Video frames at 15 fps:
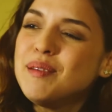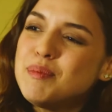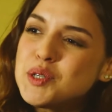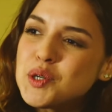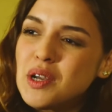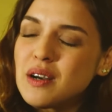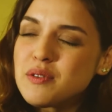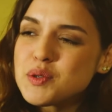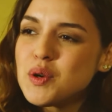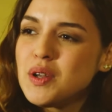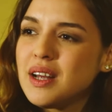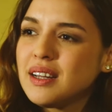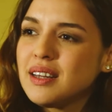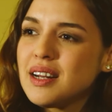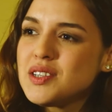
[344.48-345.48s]
مين هدول اللي
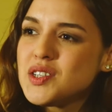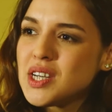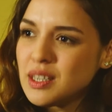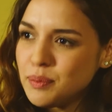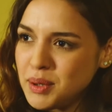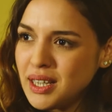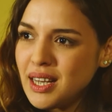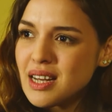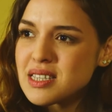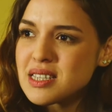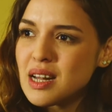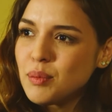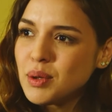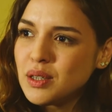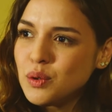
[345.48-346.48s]
عم يحكوا خليه
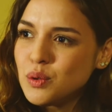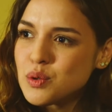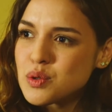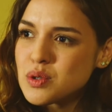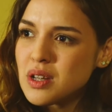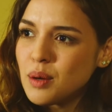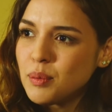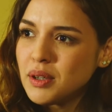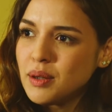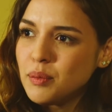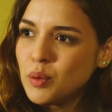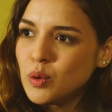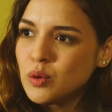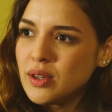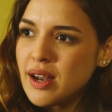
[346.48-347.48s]
يجوا يحكوا قدامي لشوف
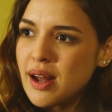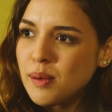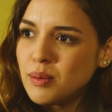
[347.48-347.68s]
نوران